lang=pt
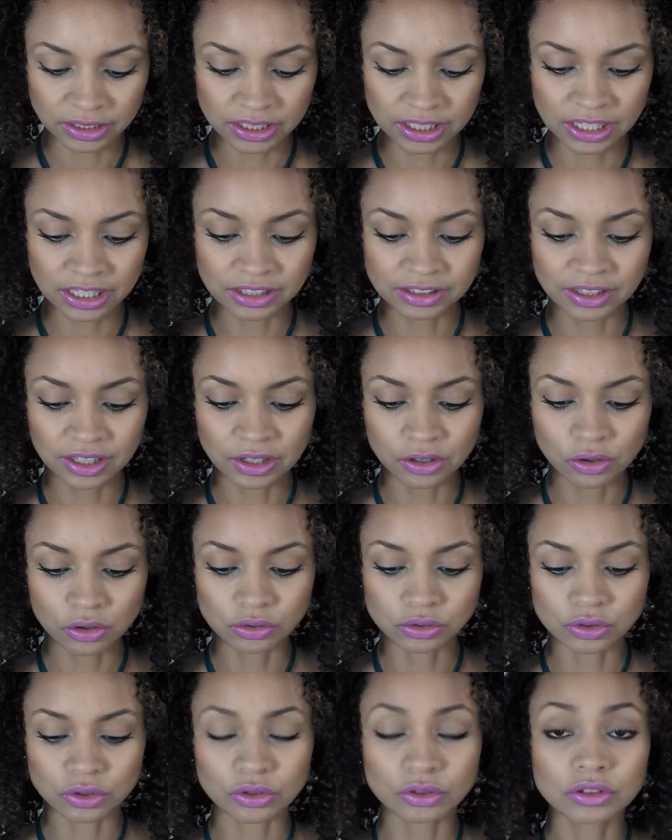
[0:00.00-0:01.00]
que ele tem
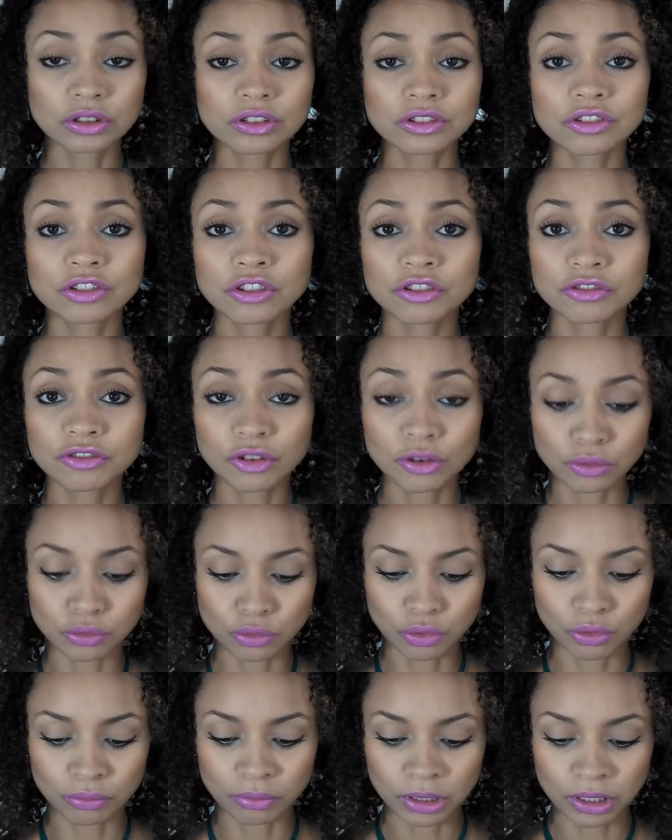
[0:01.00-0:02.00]
controle de
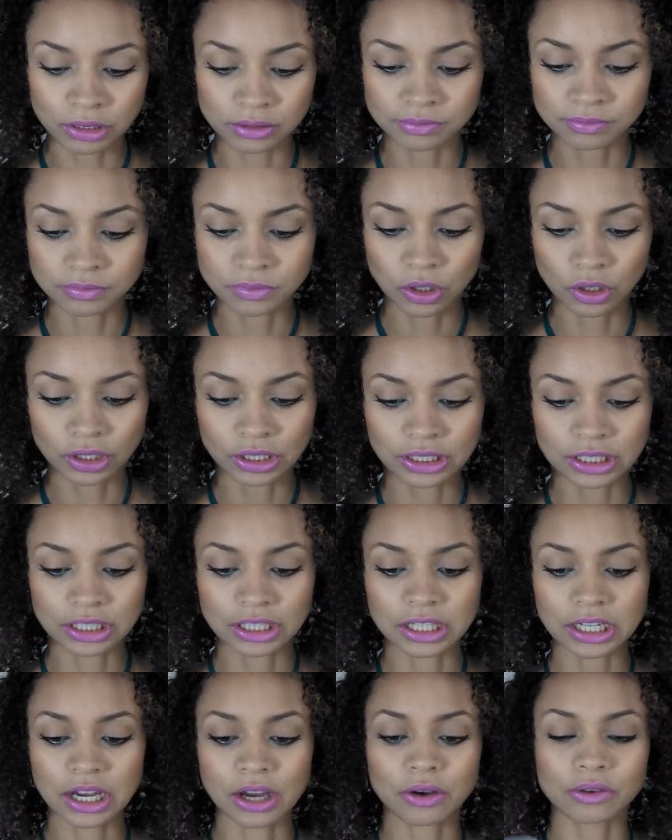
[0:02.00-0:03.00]
volume. Olha que
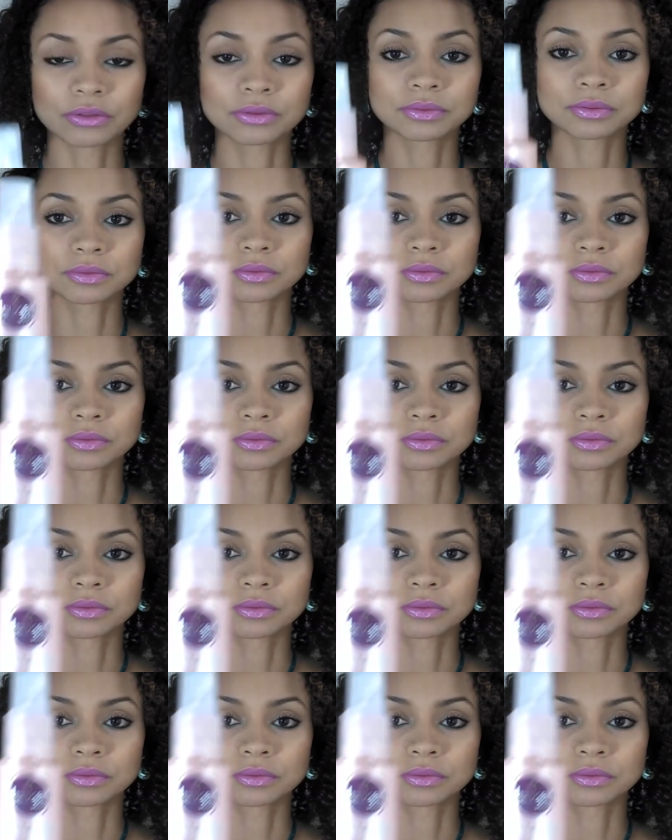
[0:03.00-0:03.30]
legal.